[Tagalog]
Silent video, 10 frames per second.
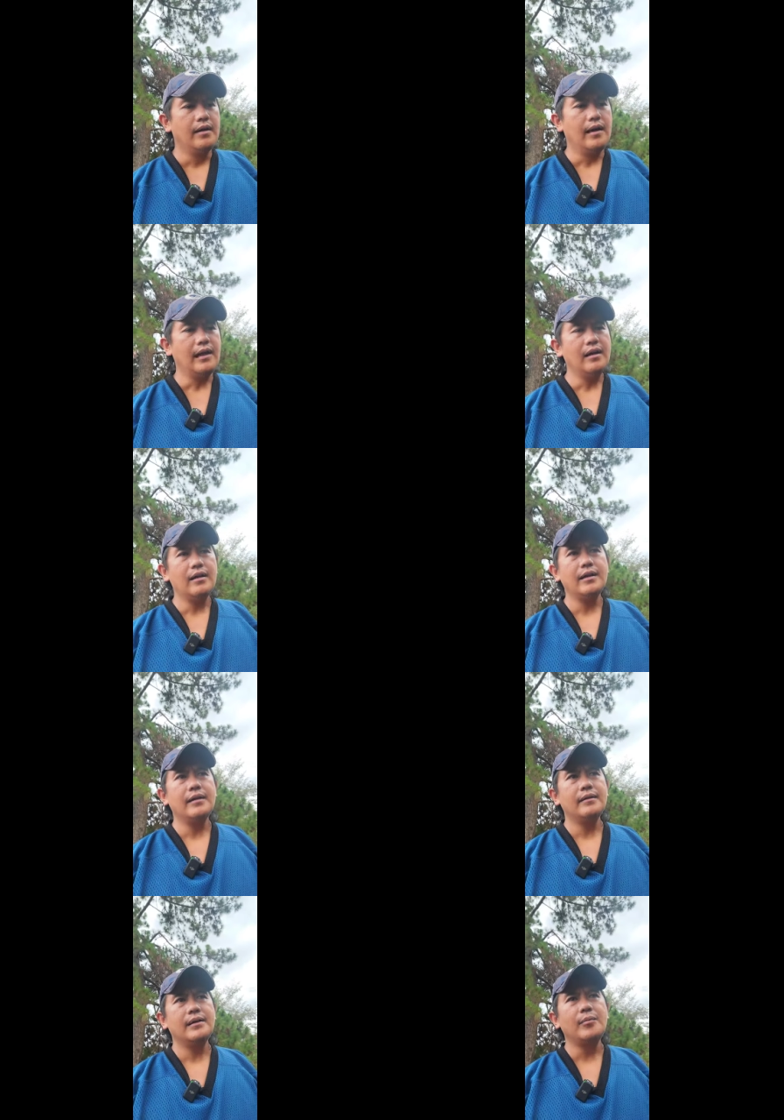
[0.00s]
halang
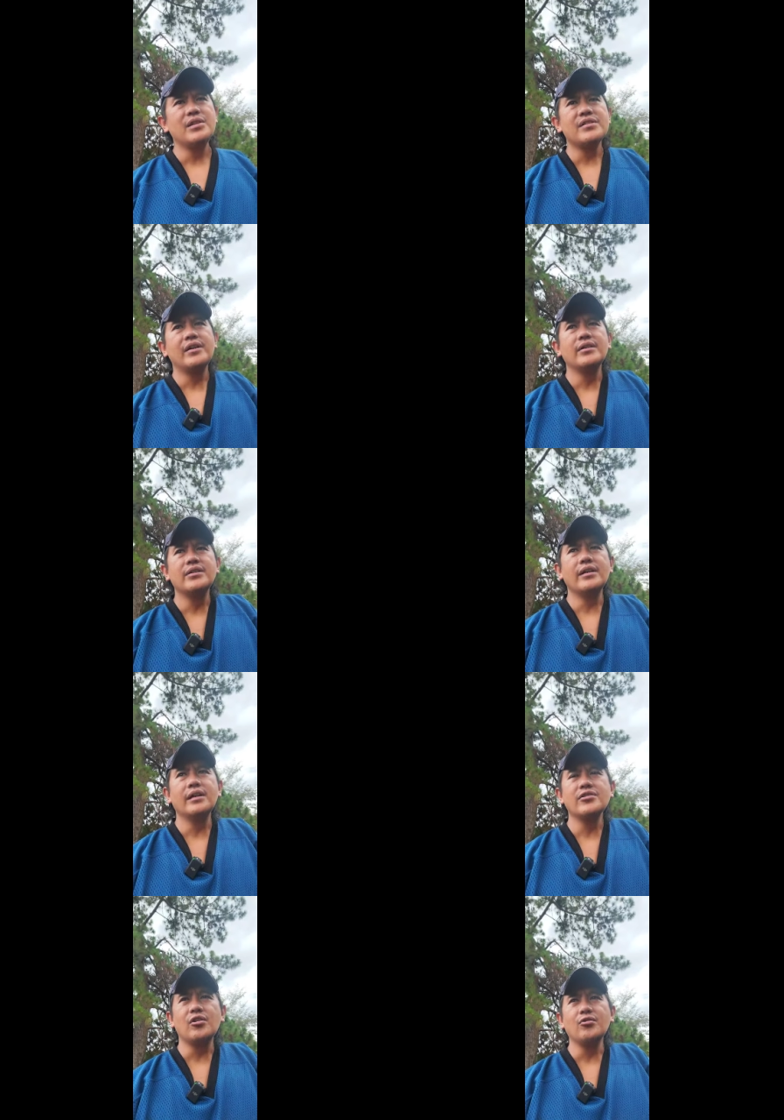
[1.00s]
uh, ah, minsan di jay
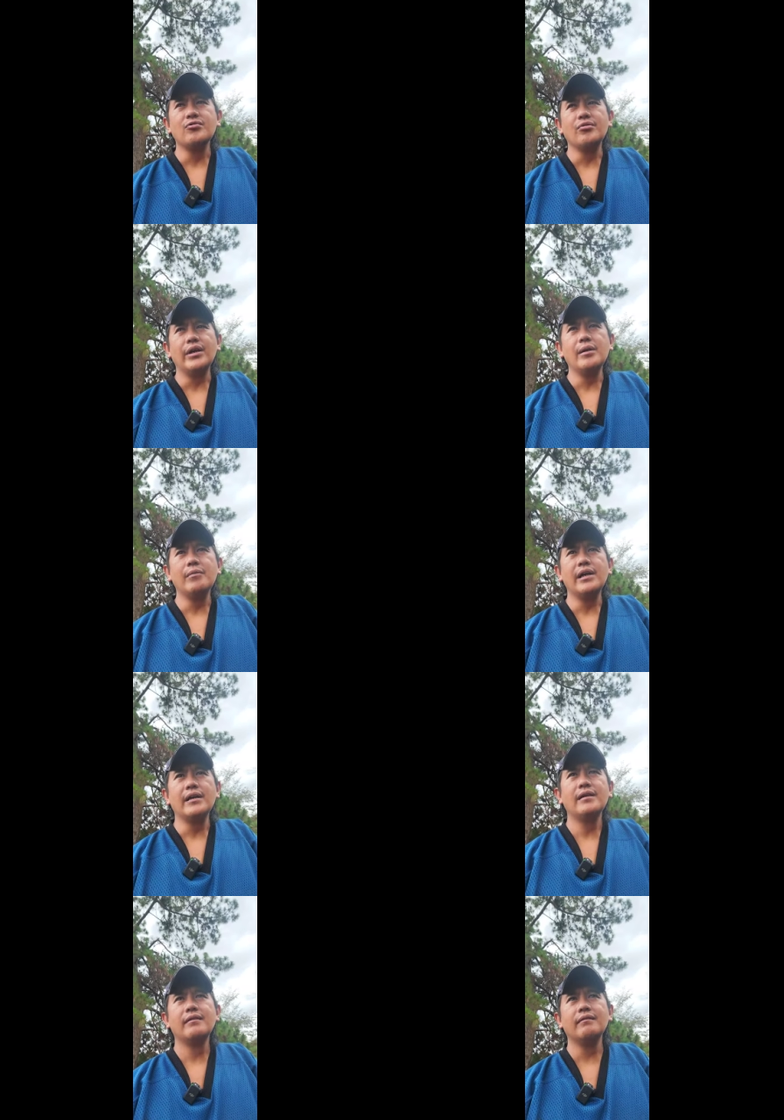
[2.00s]
nga salud sungin may
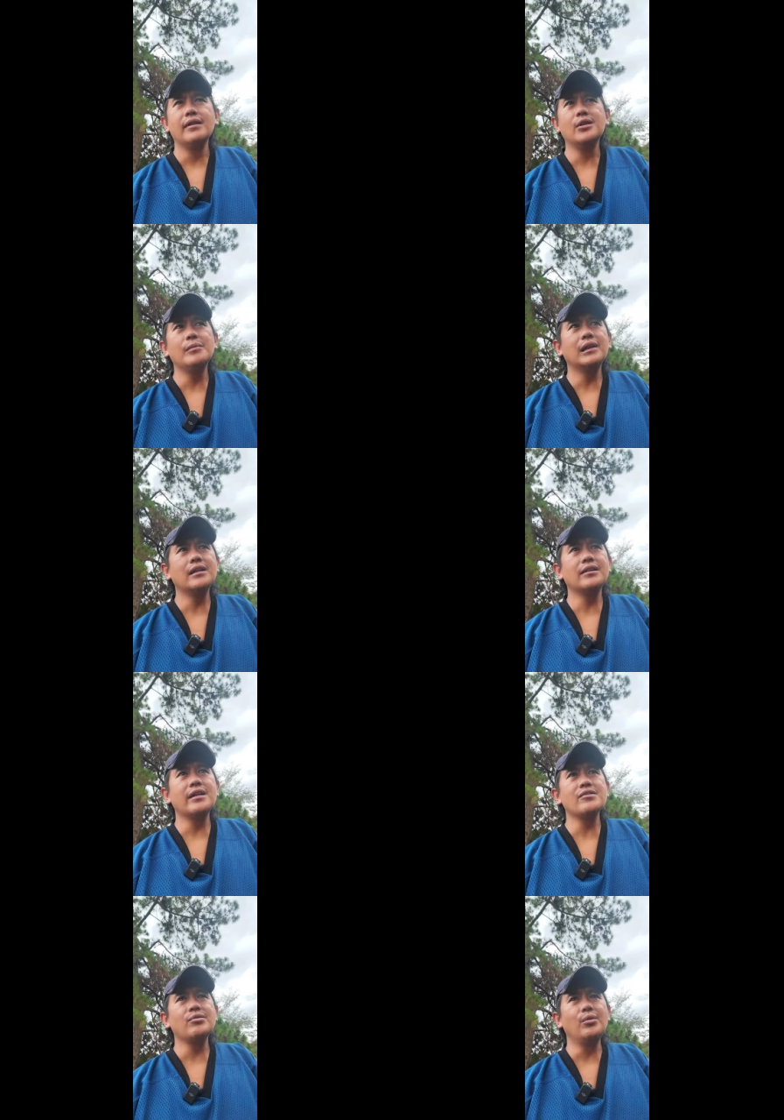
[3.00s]
dati mat lang
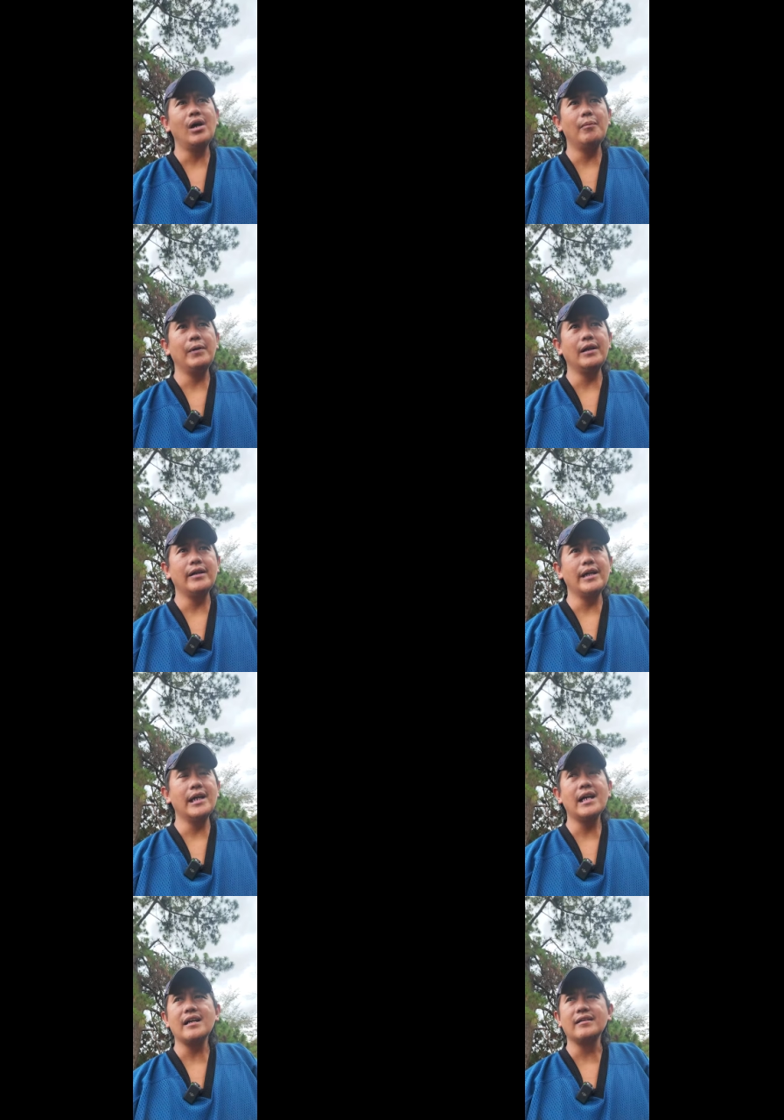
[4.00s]
tira suno apay nga nay
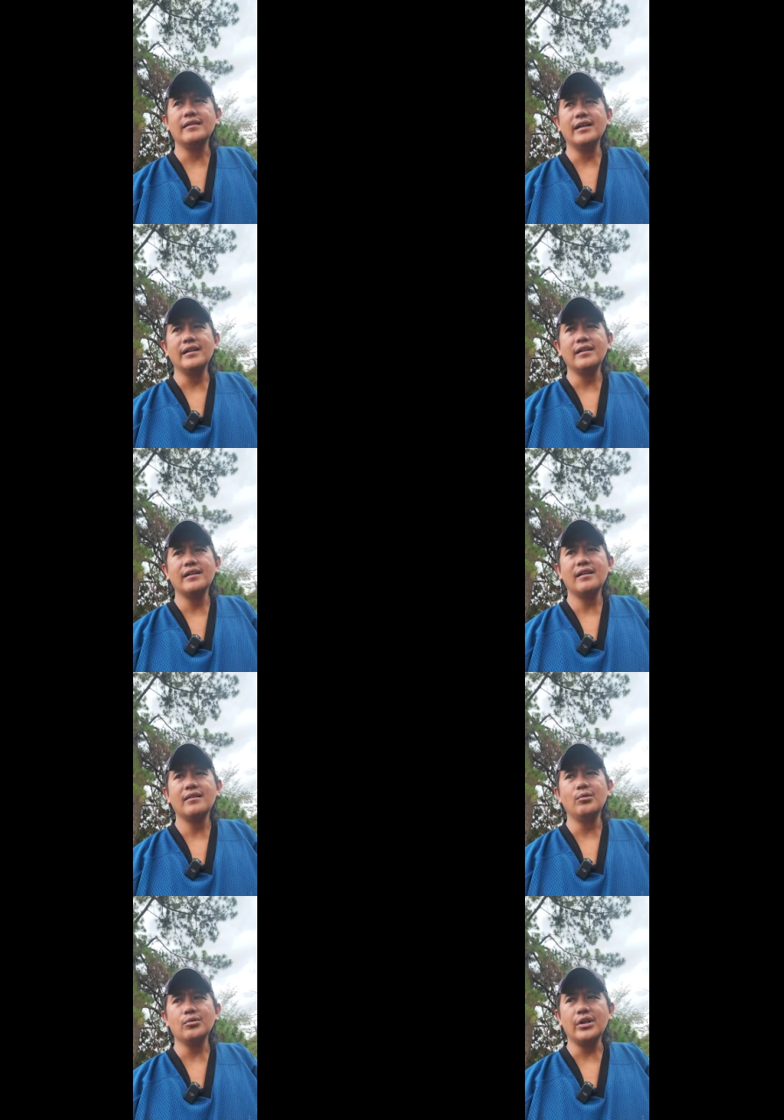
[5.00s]
anak di
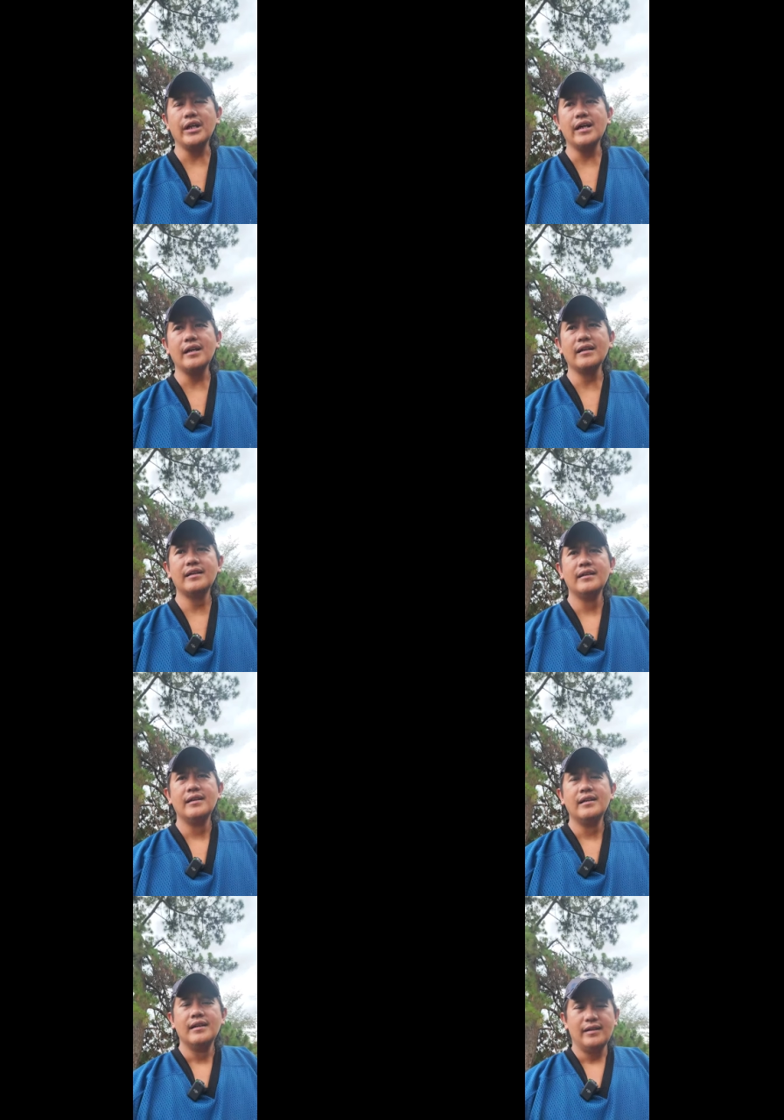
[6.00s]
doktrina
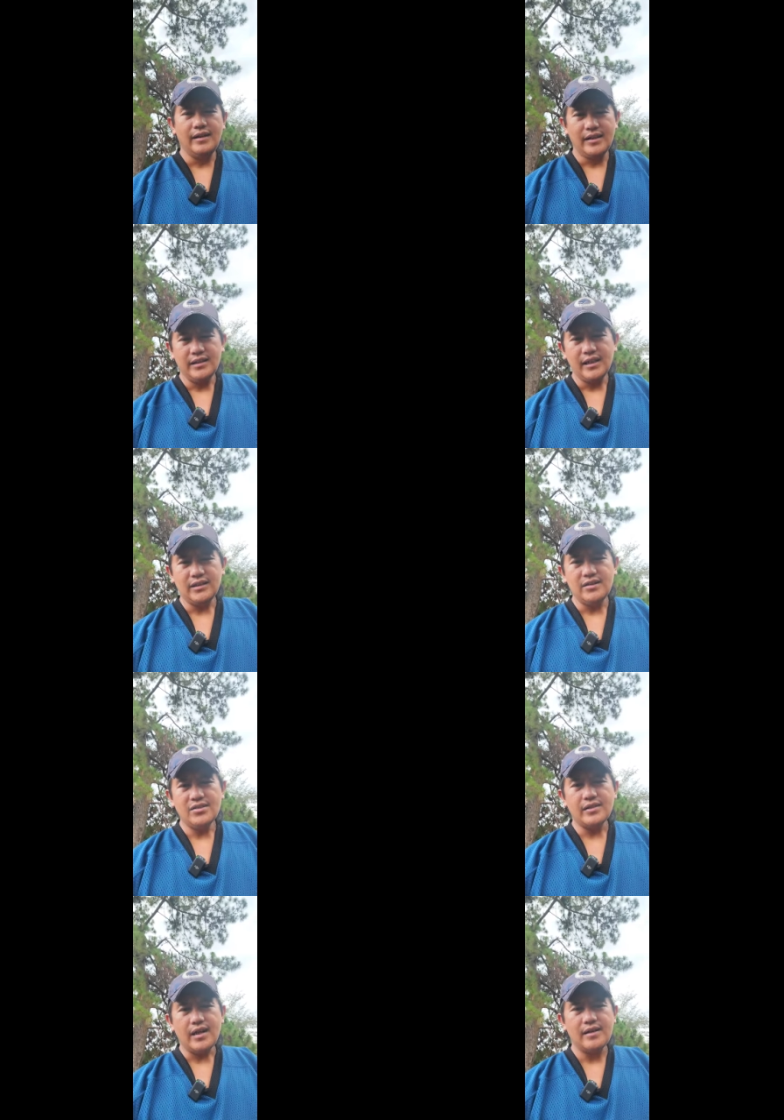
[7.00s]
dagiti
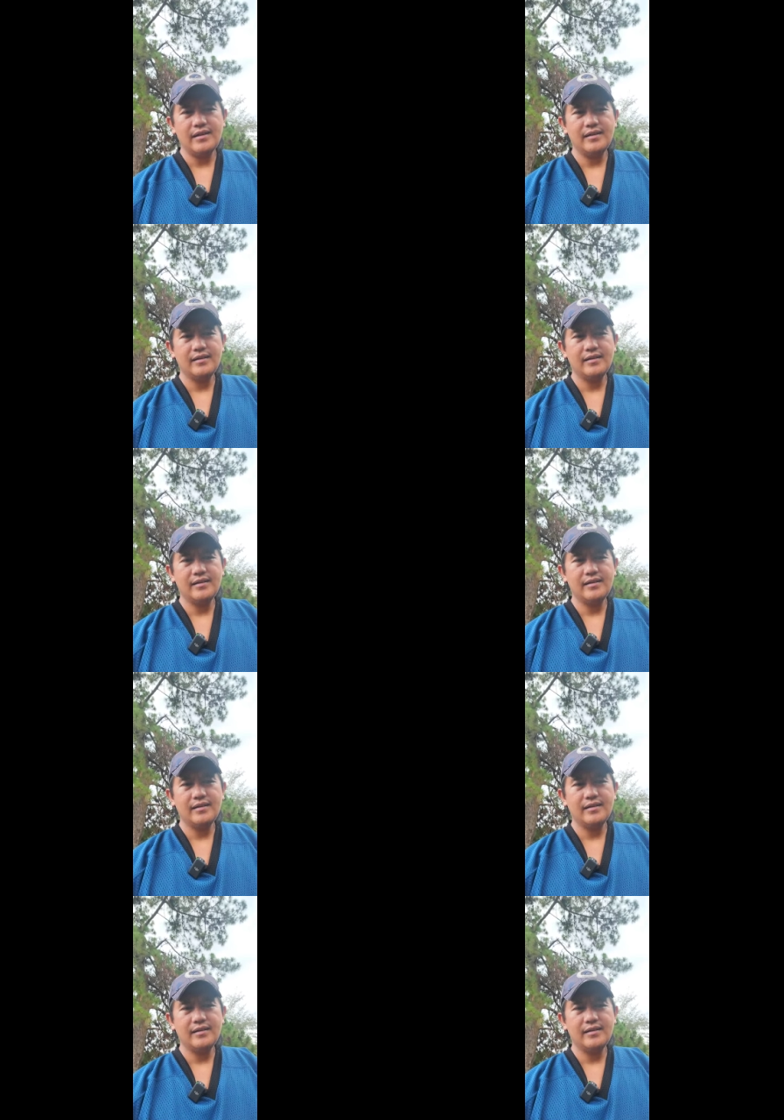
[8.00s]
ateista